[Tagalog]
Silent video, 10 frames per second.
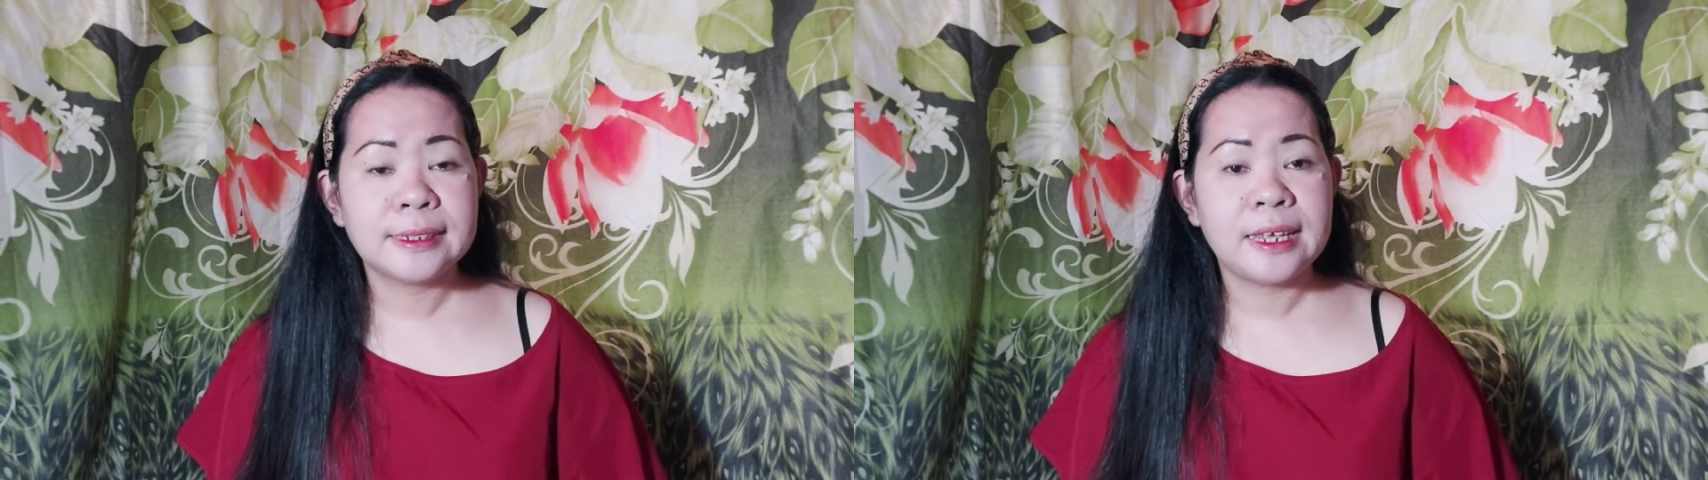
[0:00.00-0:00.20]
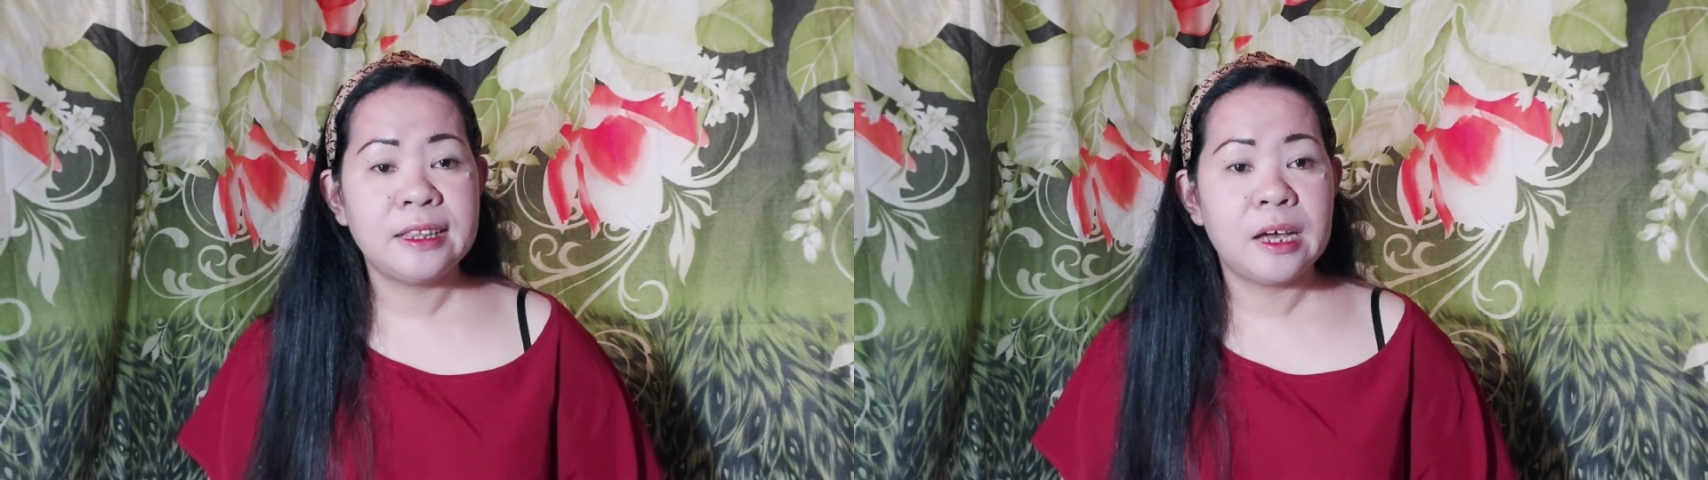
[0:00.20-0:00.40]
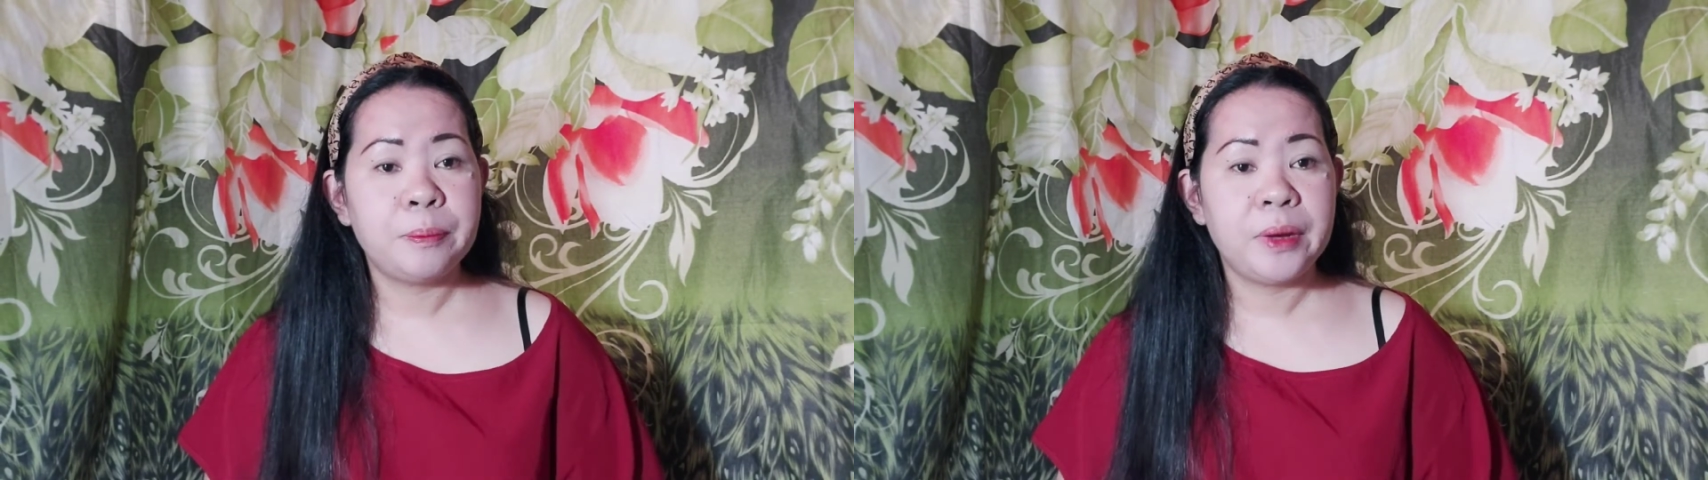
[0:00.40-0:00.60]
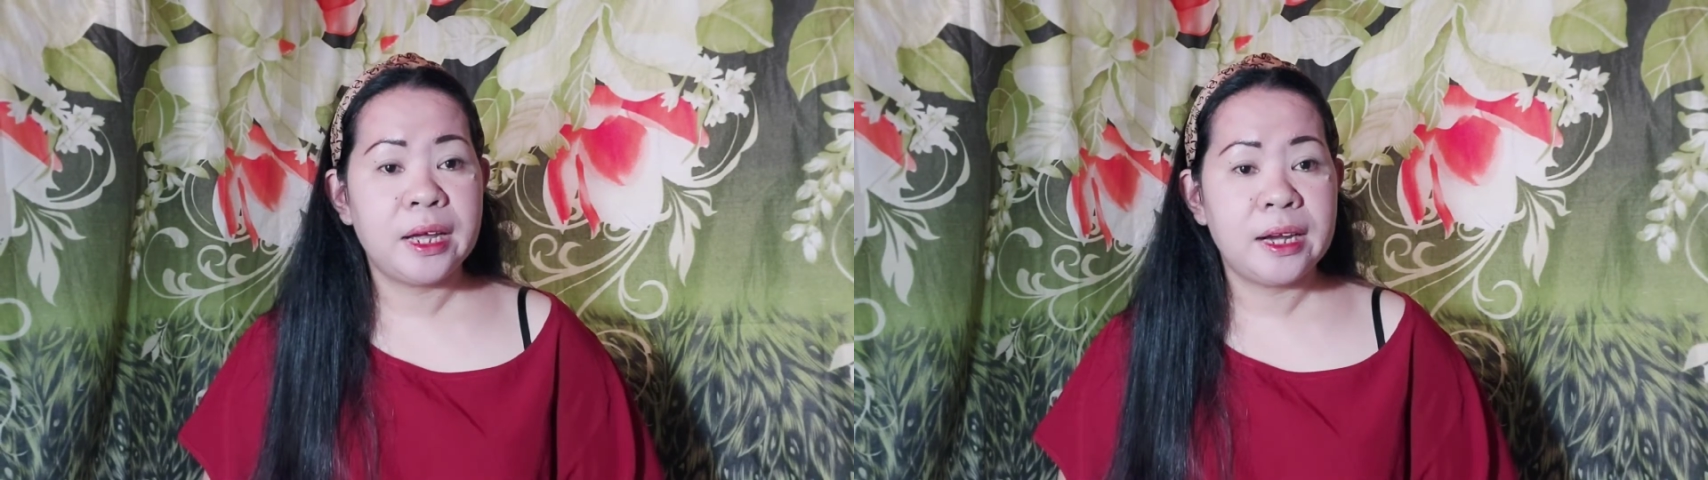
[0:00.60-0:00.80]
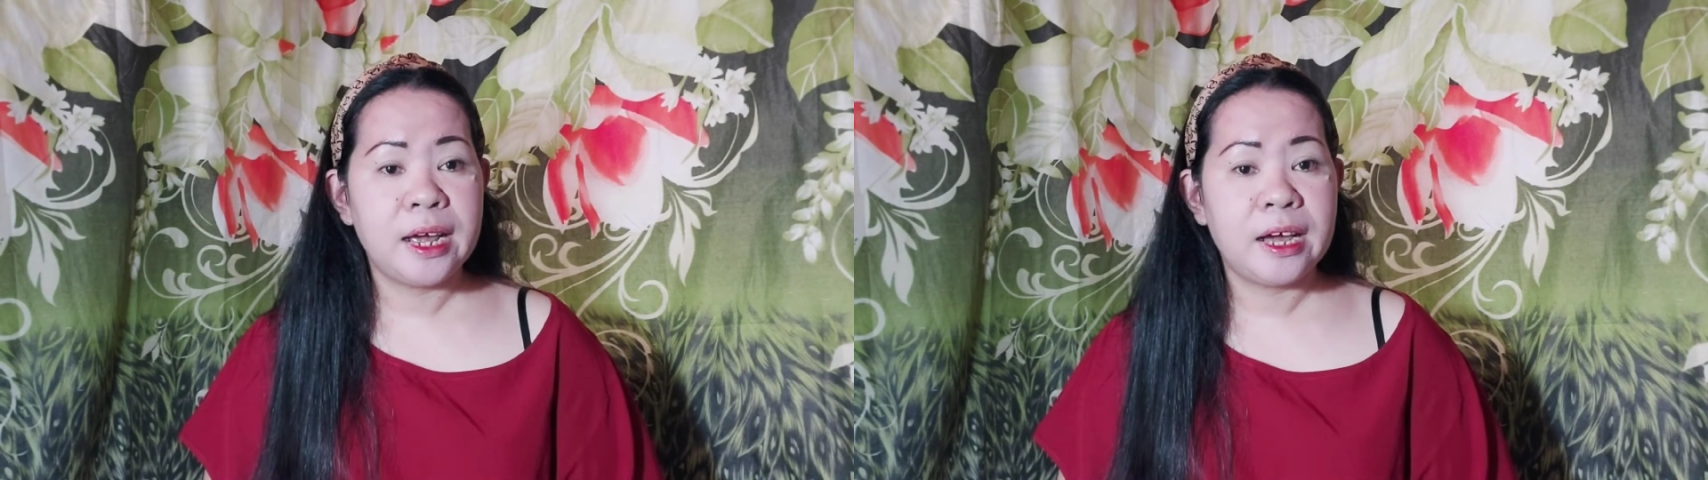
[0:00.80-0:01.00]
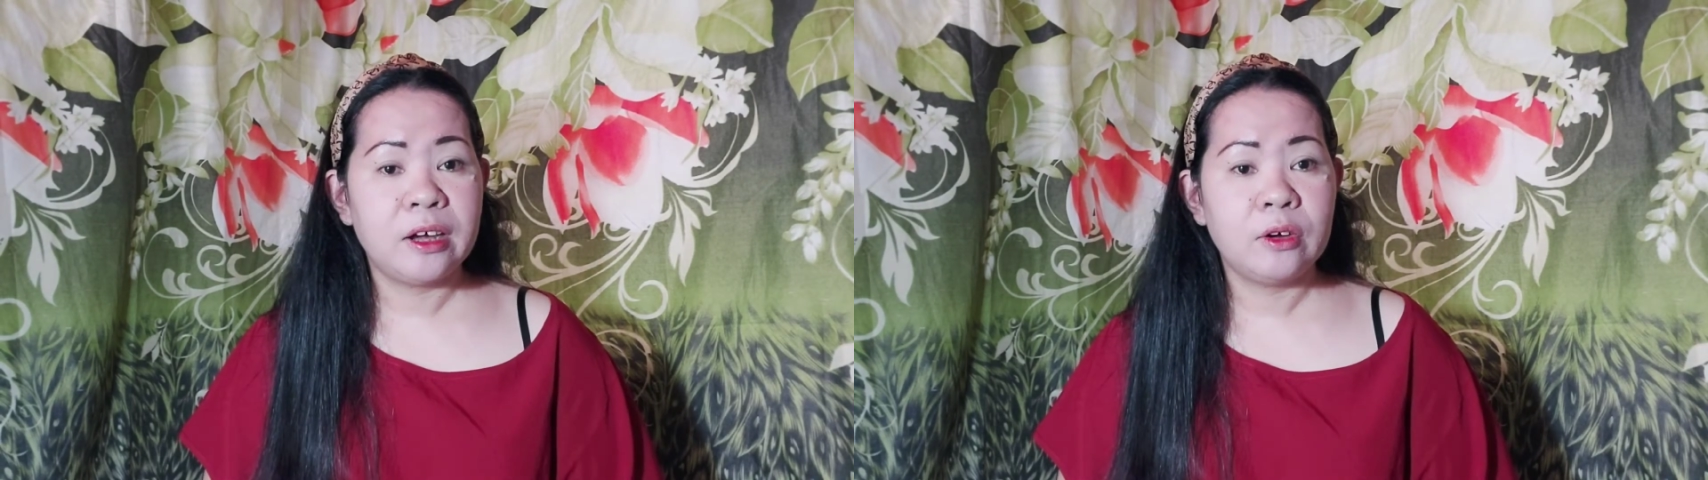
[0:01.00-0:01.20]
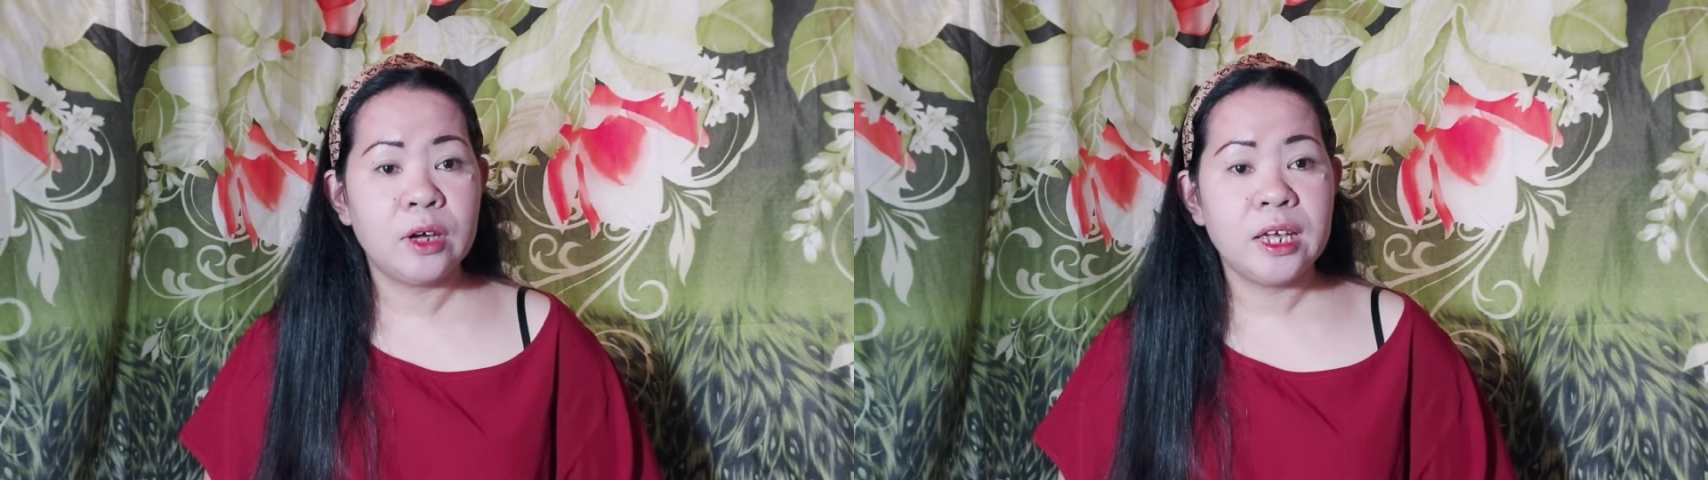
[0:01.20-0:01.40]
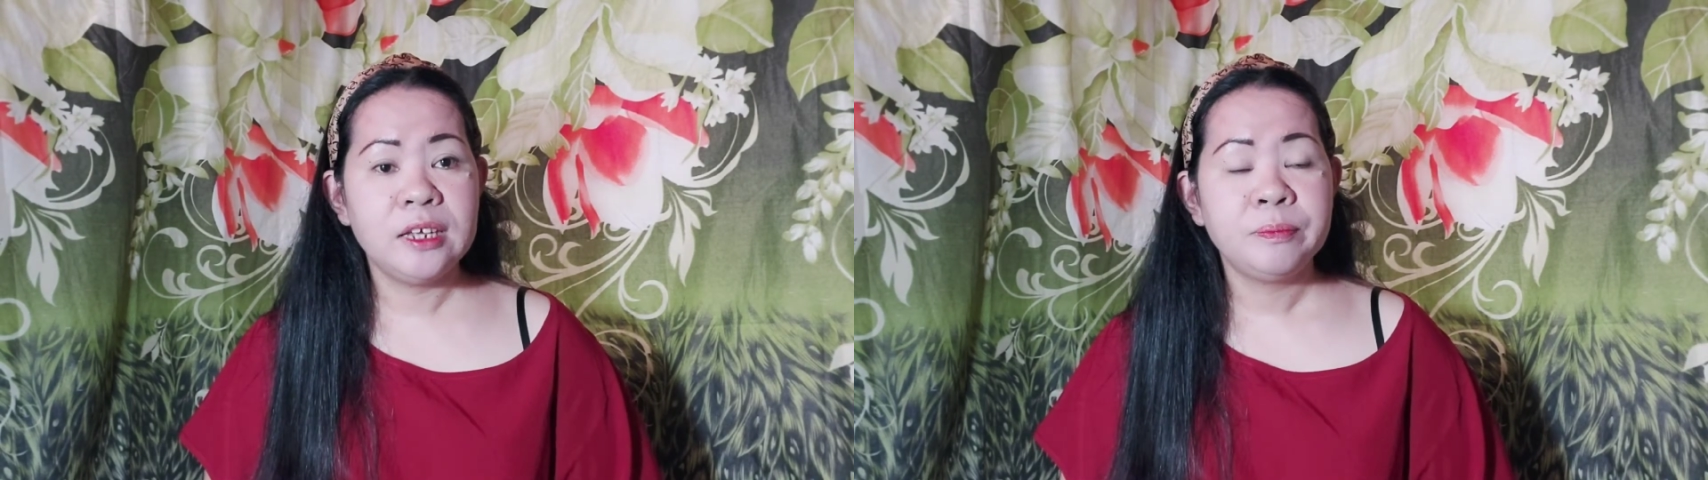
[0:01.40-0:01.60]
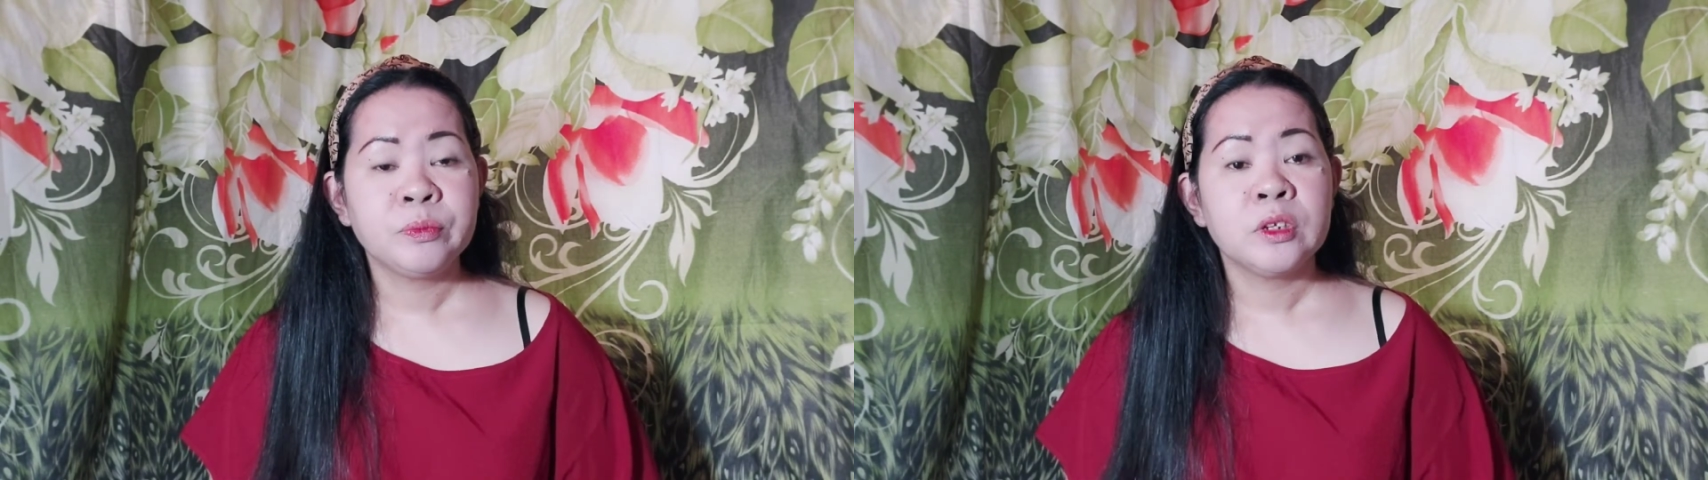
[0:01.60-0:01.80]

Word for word: sign up ka na. Okay?